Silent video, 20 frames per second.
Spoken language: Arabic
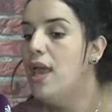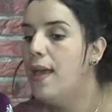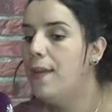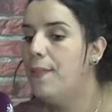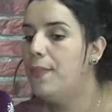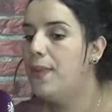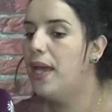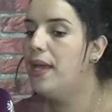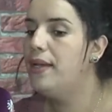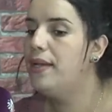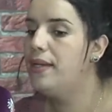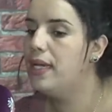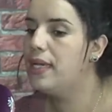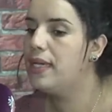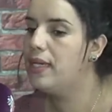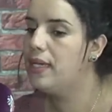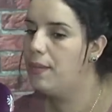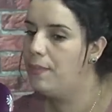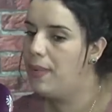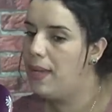بان
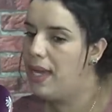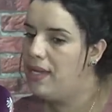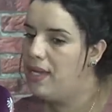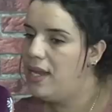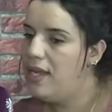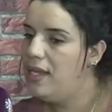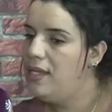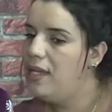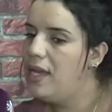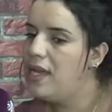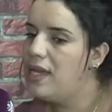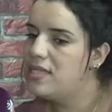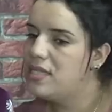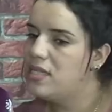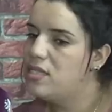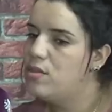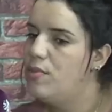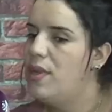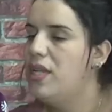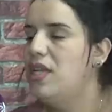بان هي خاصها
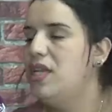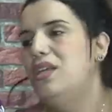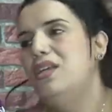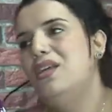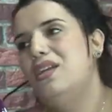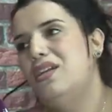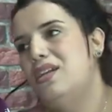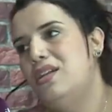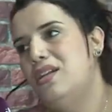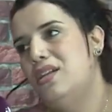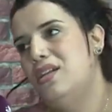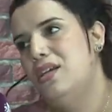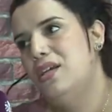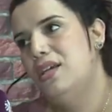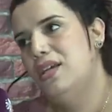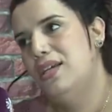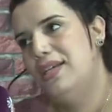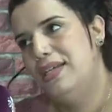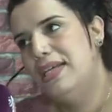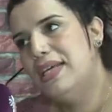تبان هي
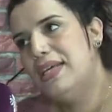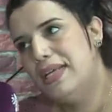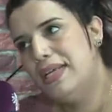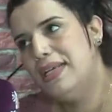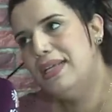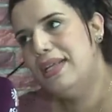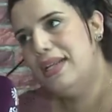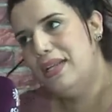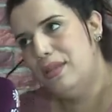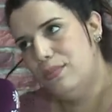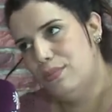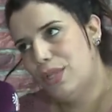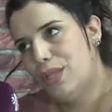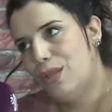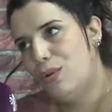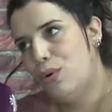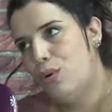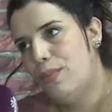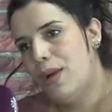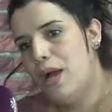هي هي اللي
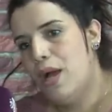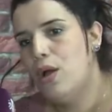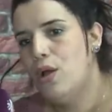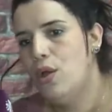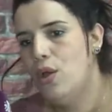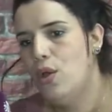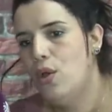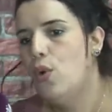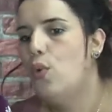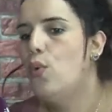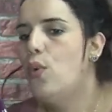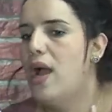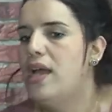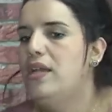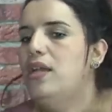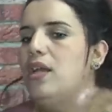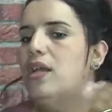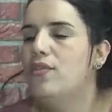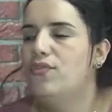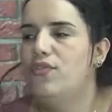مظلومه
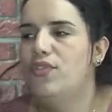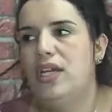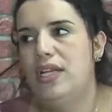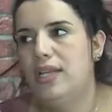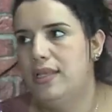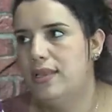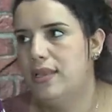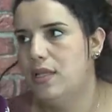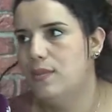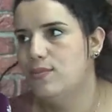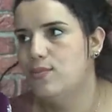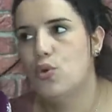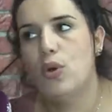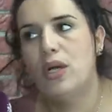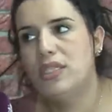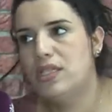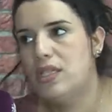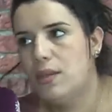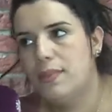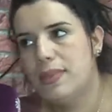وانا راه فعلا ظلمت
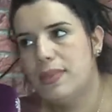وانا راه